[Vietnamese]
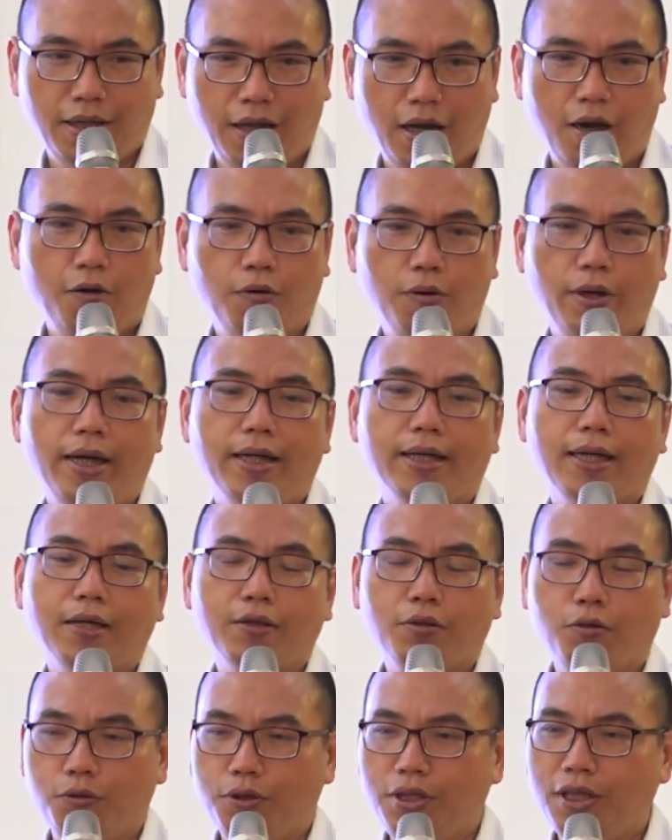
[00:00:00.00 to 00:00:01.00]
Hầu hết
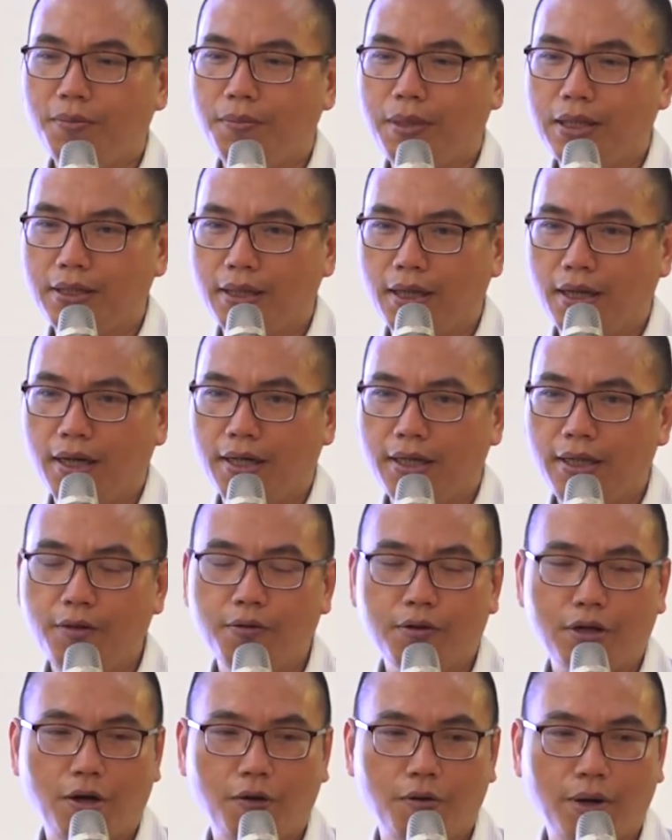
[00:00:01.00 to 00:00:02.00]
các tổ chức bây giờ
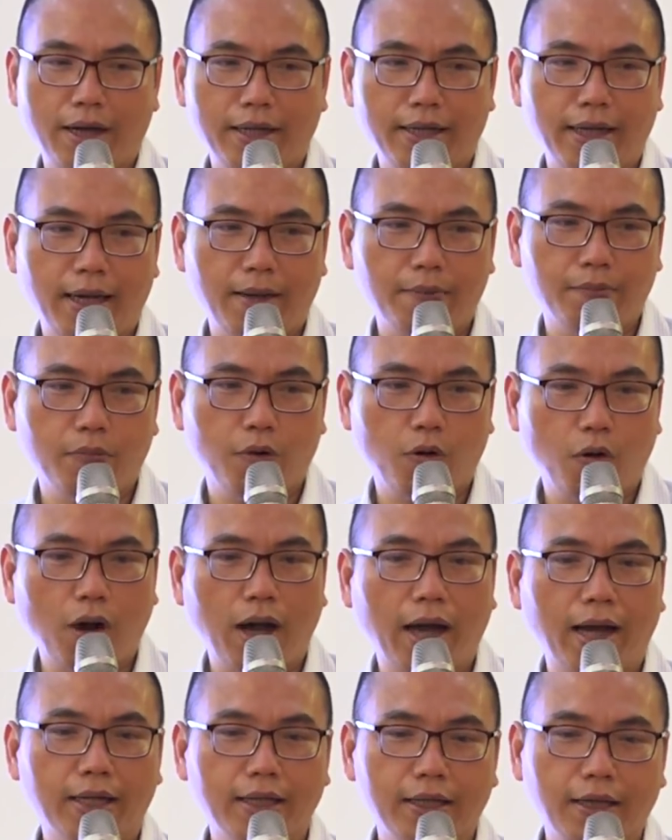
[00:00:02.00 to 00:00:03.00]
yêu cầu anh em
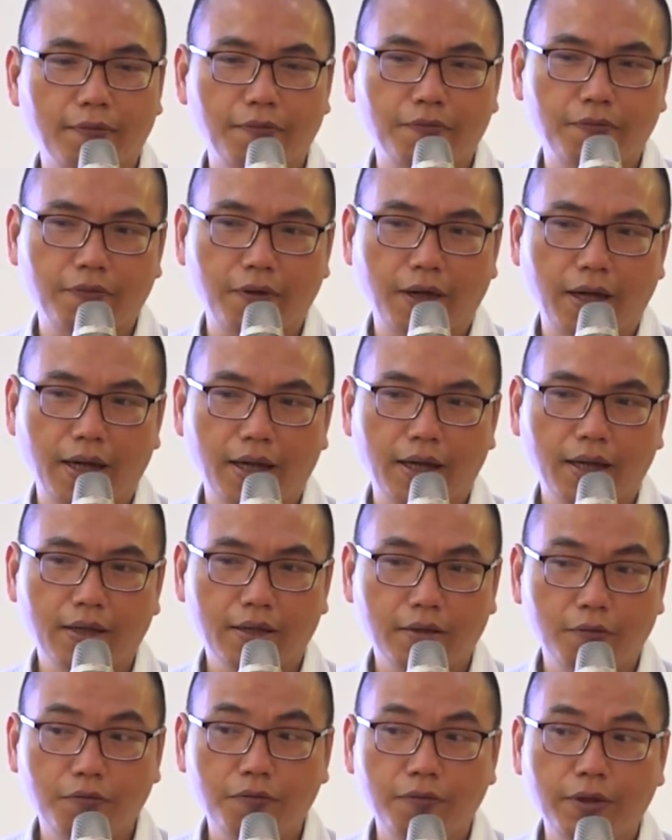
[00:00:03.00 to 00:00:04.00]
hòa nhập về
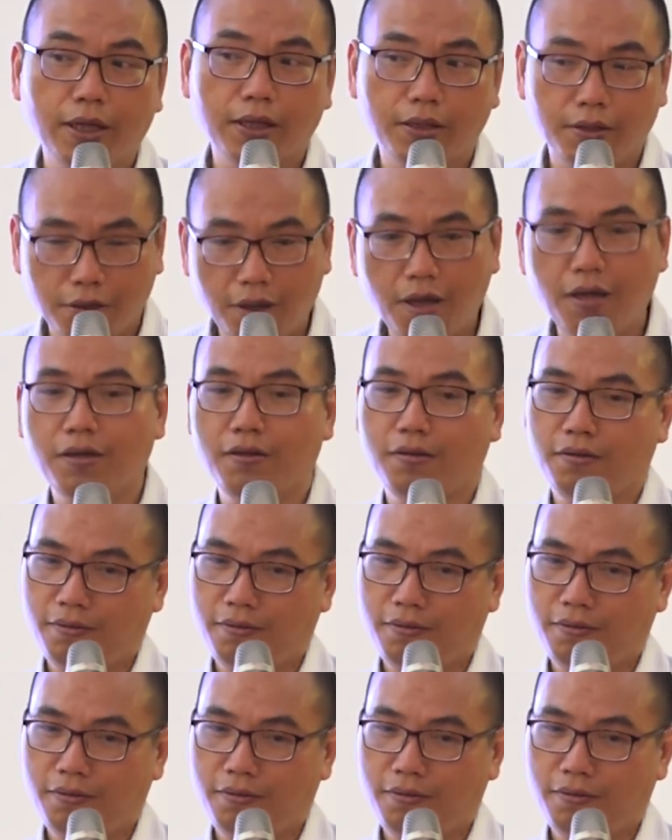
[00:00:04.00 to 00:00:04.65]
công việc trước.